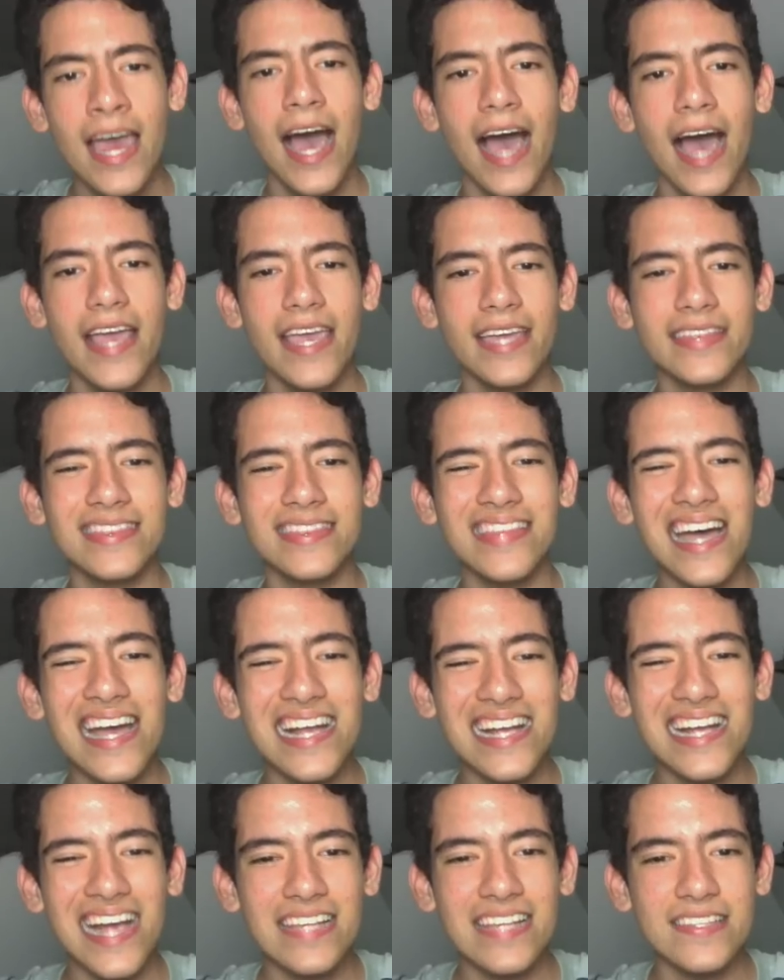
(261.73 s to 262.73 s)
Ahí
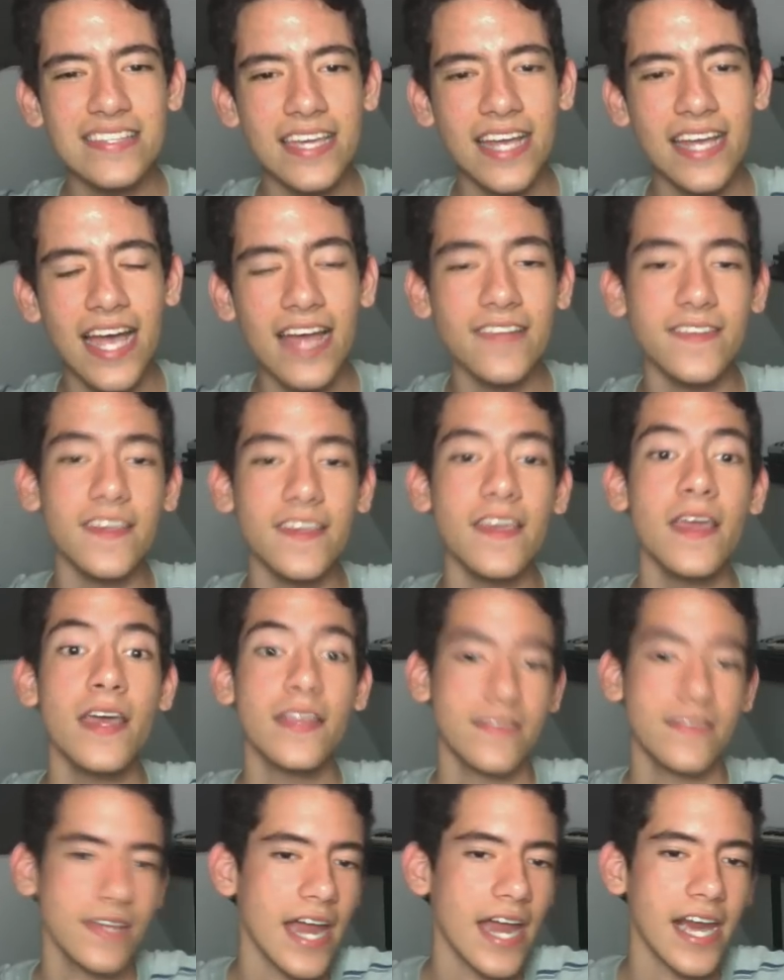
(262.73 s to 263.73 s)
está, casi, casi.
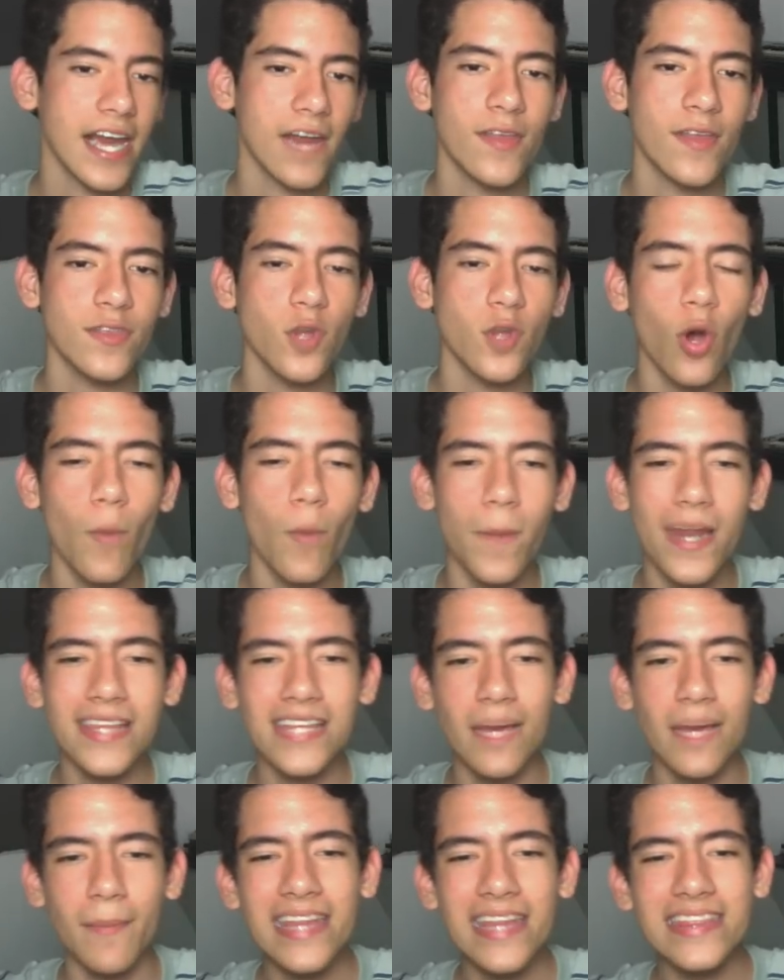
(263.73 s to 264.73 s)
Si la reventó
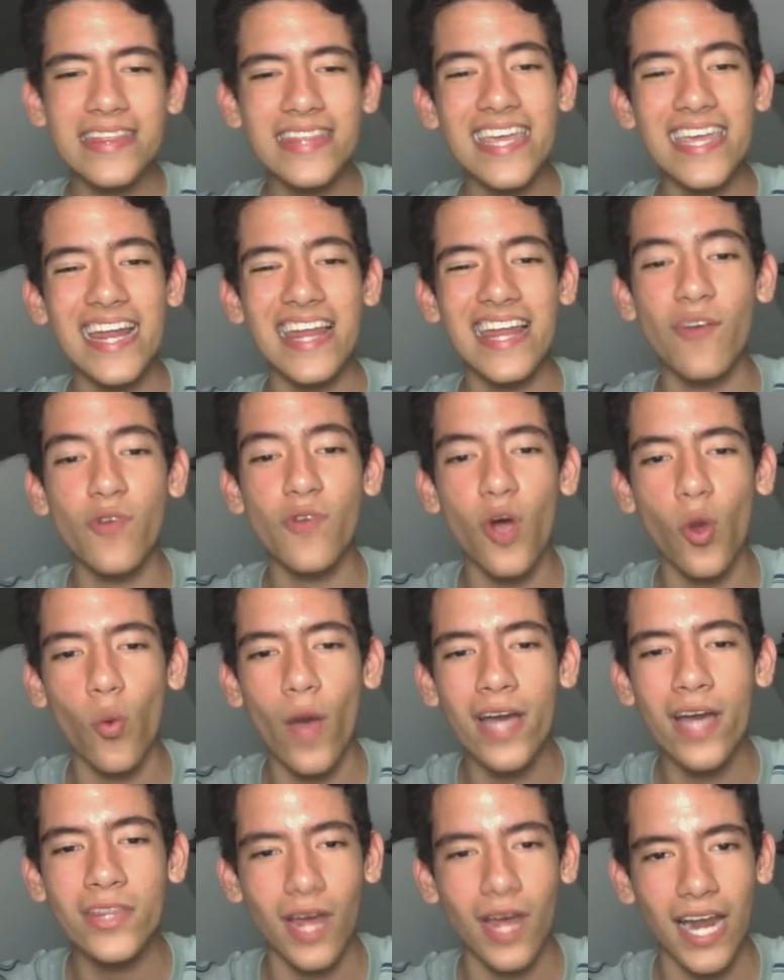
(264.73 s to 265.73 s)
completamente y le da unos
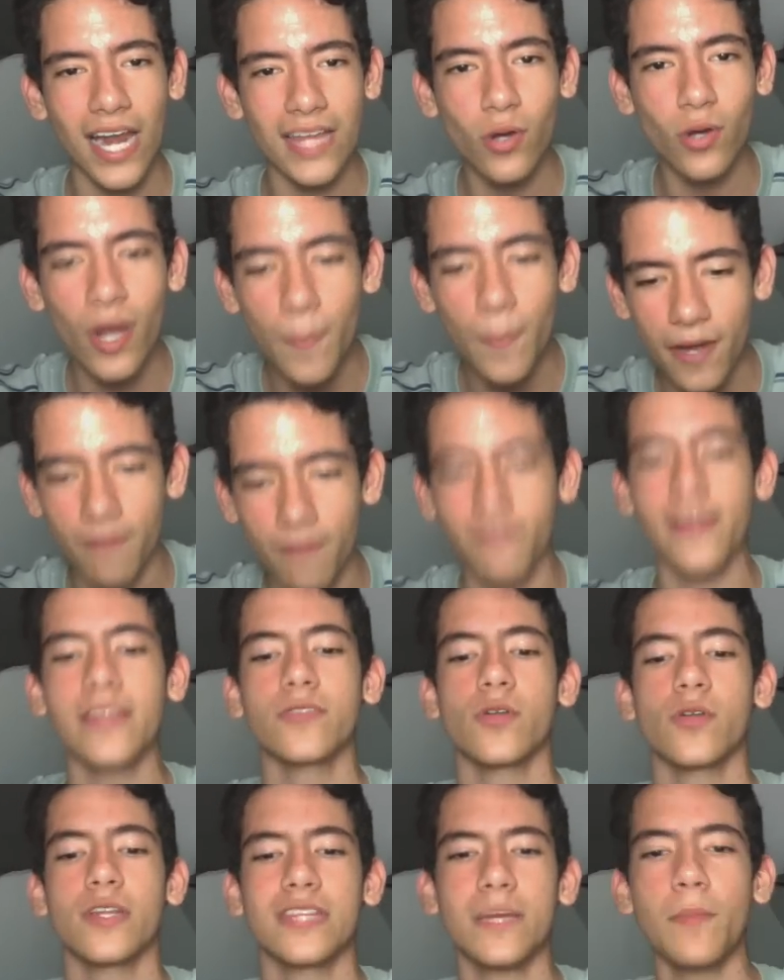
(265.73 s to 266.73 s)
cuantos a la torre,
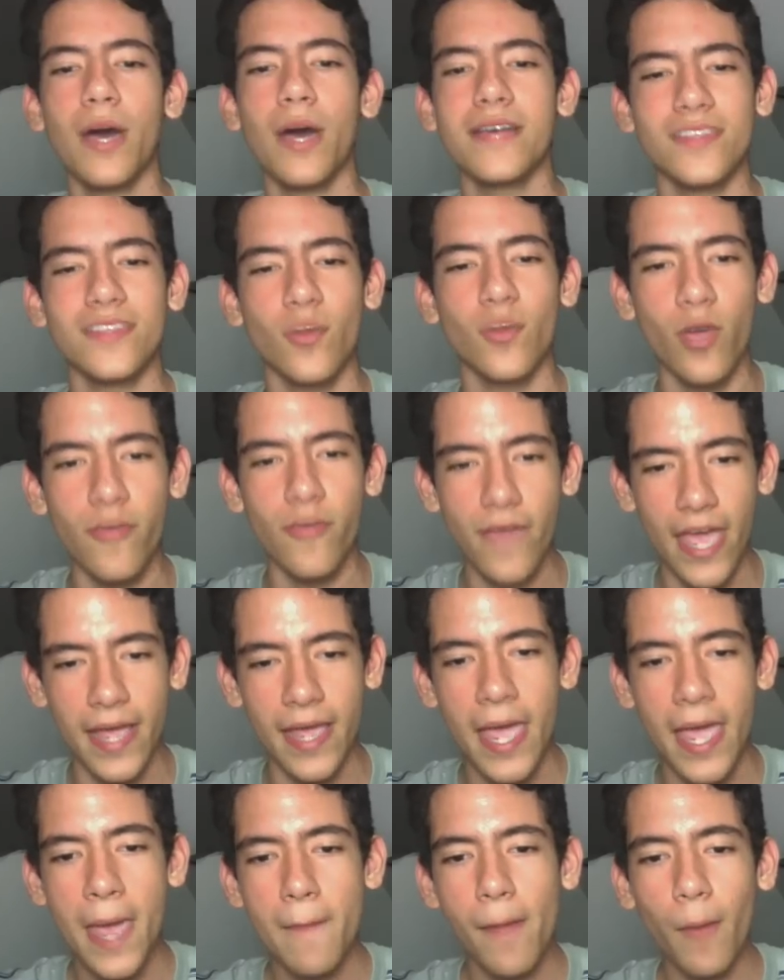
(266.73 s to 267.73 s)
perfecto. Lo estamos haciendo muy
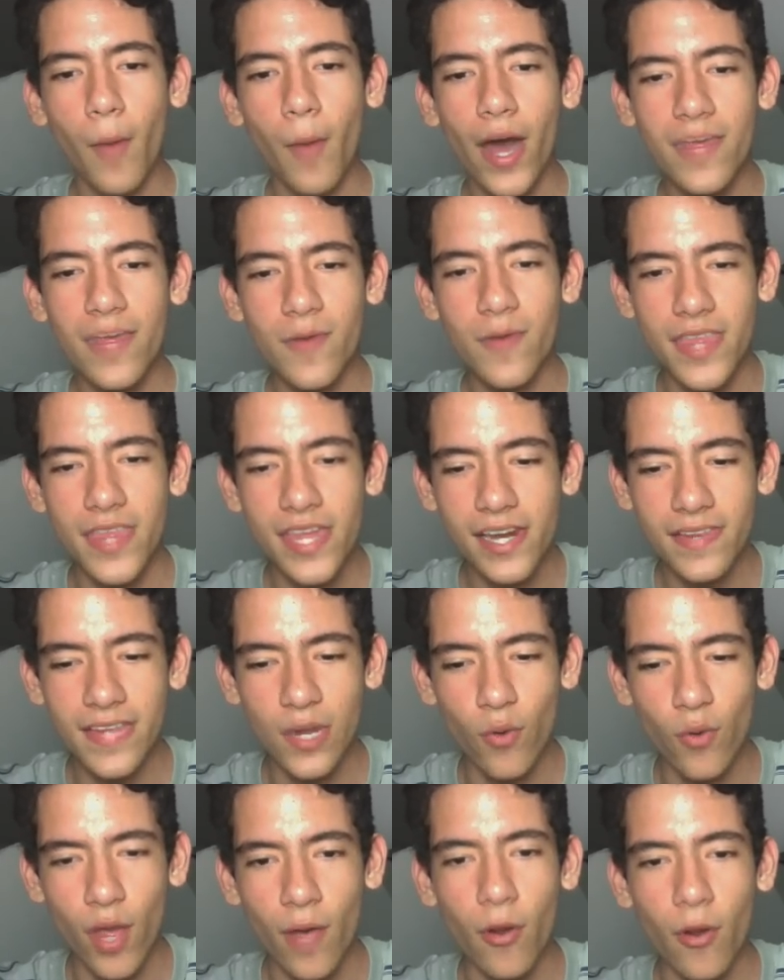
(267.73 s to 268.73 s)
bien. Vamos a dividir
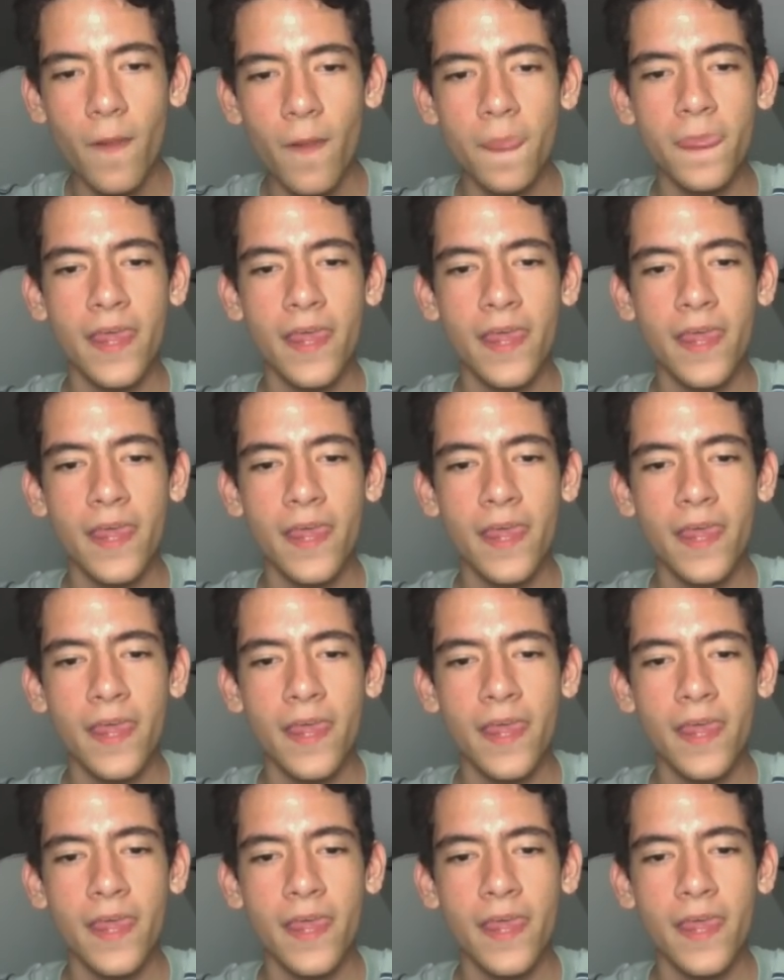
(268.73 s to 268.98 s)
de nuevo